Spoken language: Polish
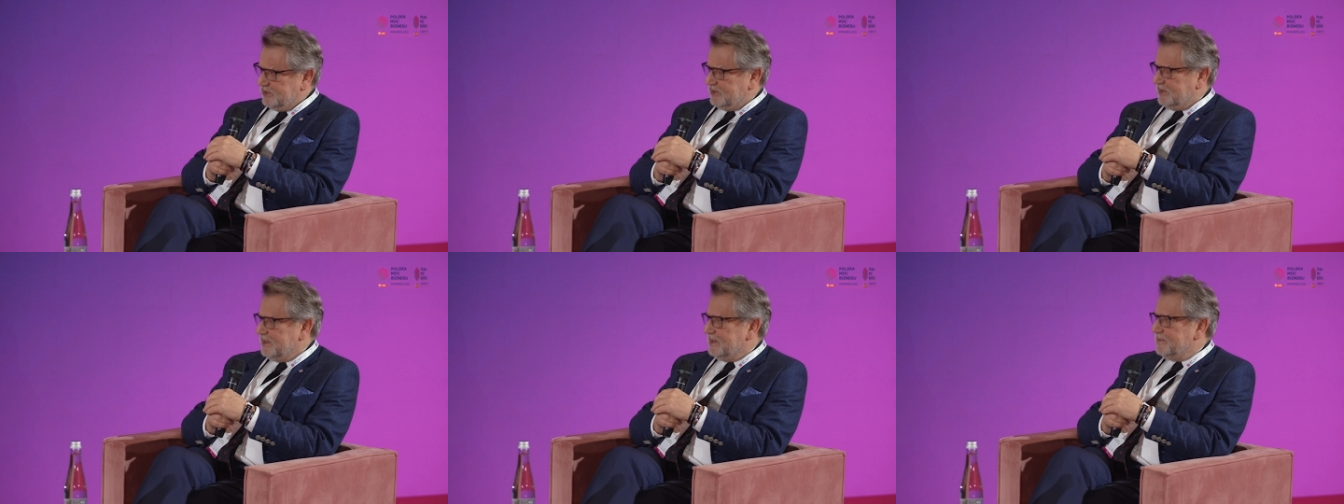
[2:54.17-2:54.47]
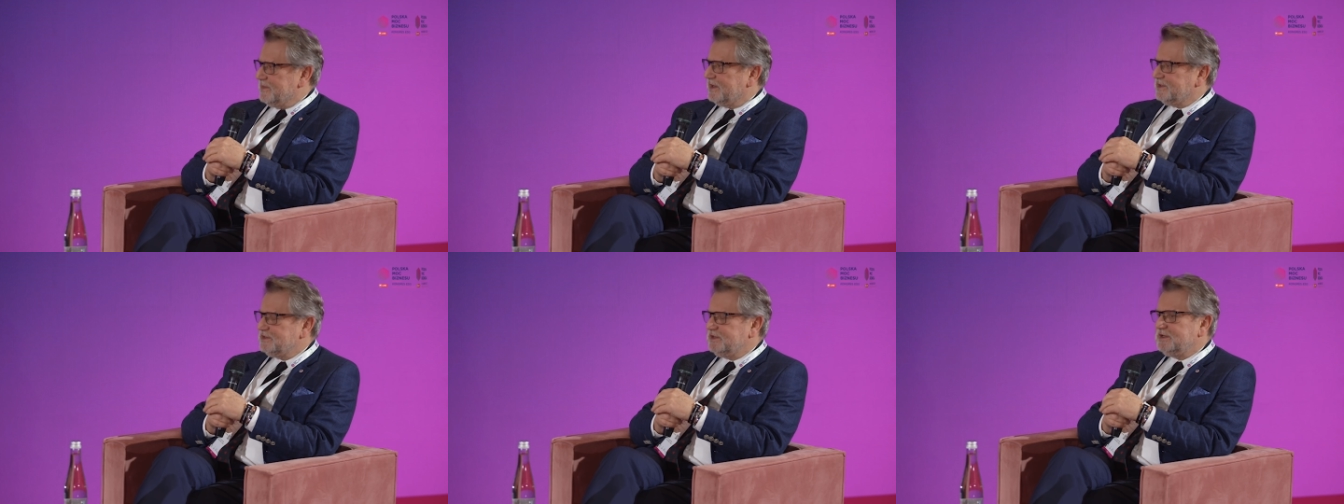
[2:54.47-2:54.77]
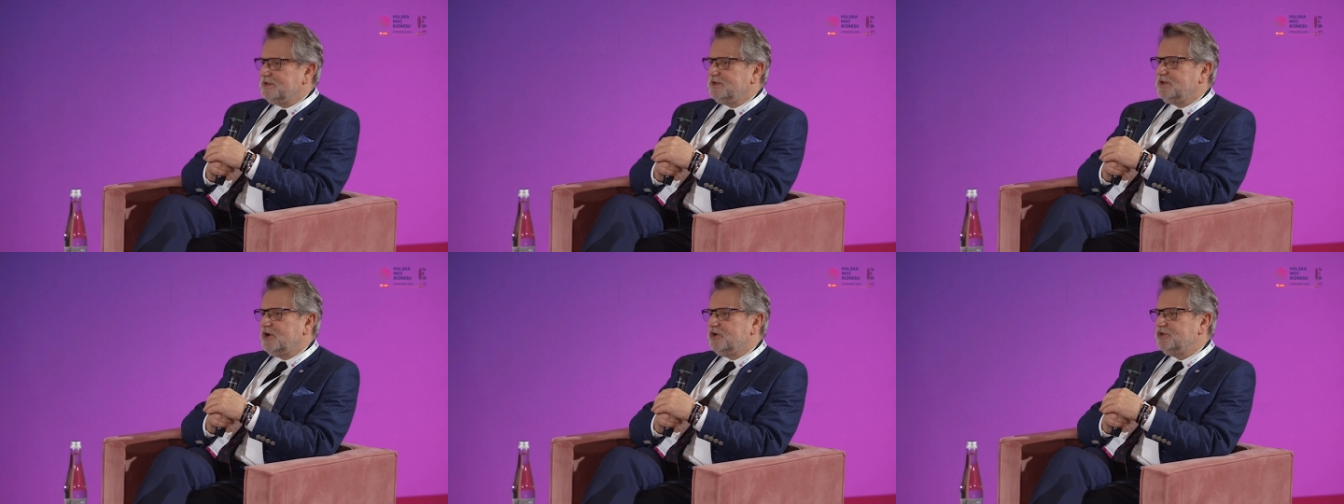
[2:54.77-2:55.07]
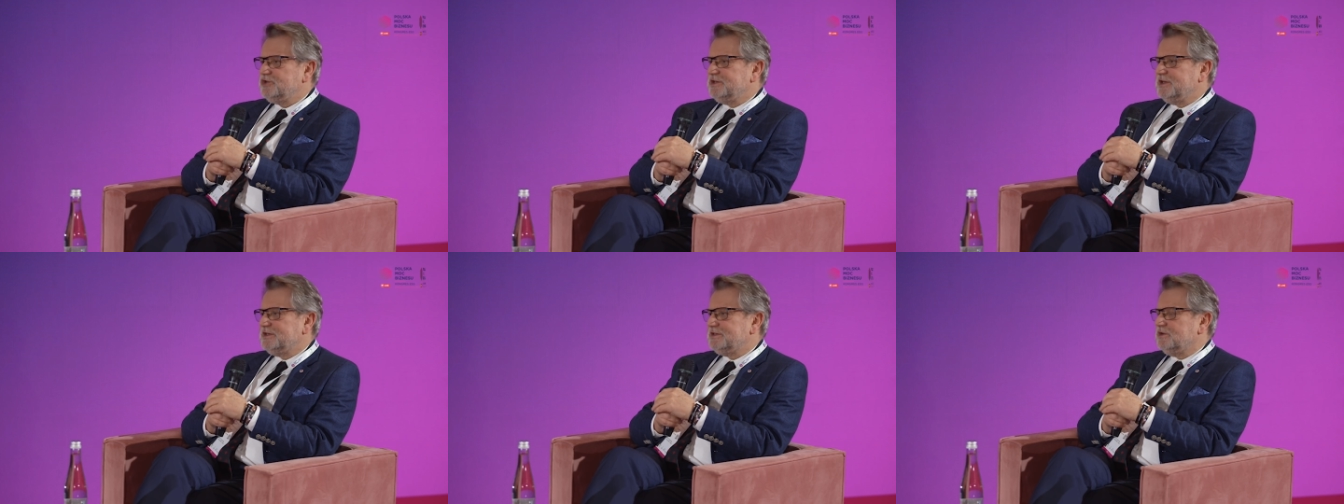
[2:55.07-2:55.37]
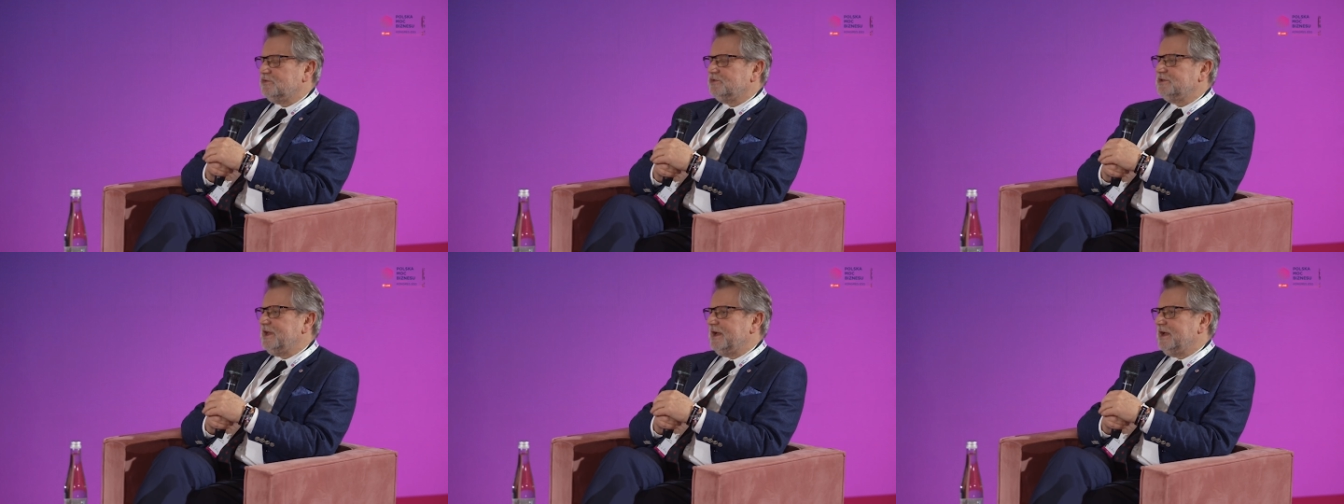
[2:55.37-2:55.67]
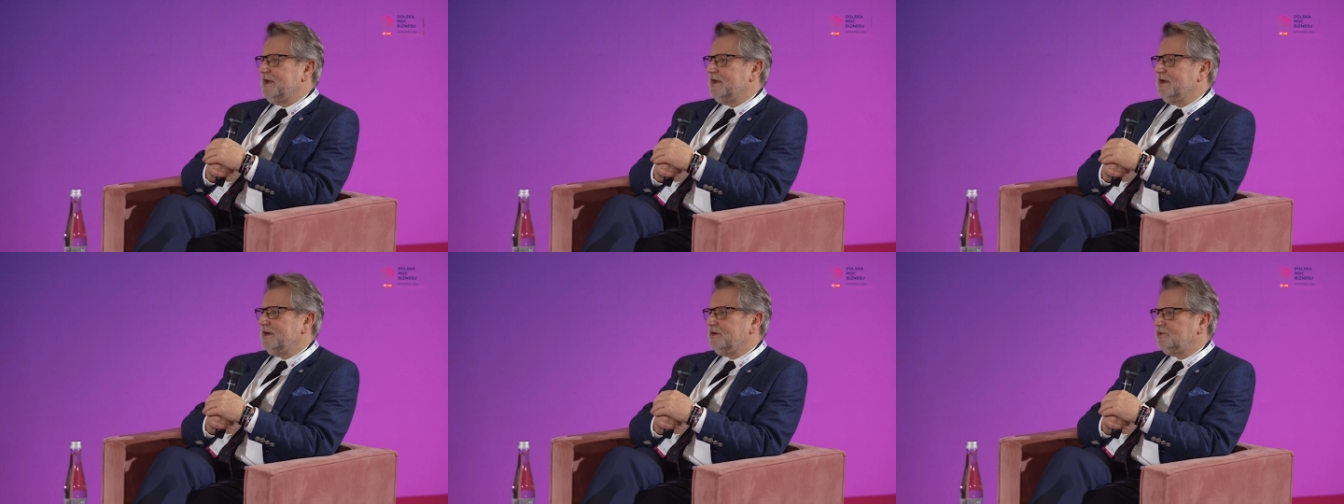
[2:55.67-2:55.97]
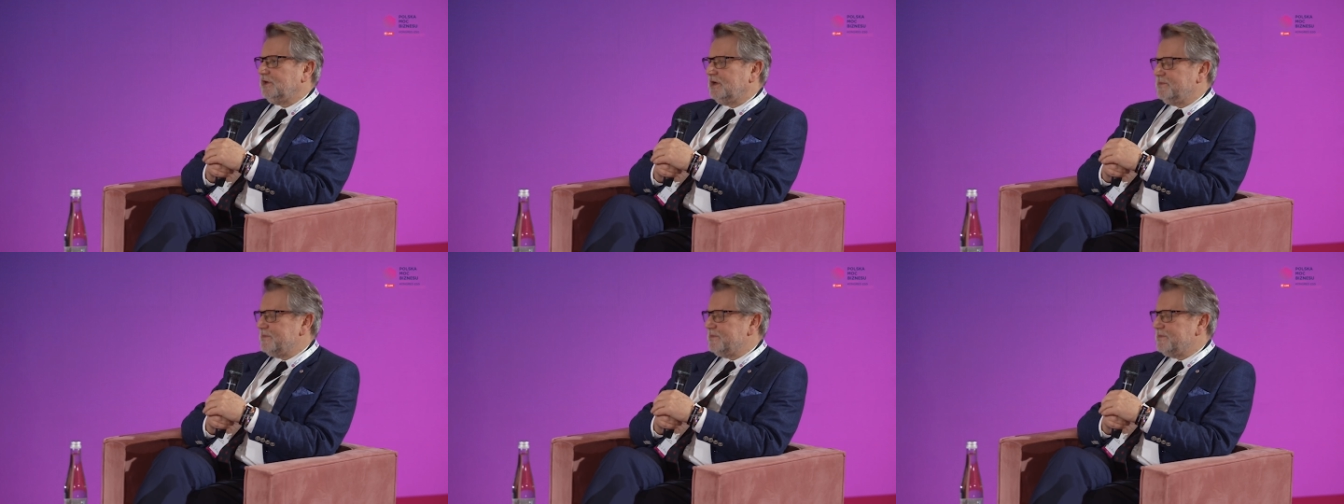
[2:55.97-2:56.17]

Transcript: No, najbardziej groźne są te, które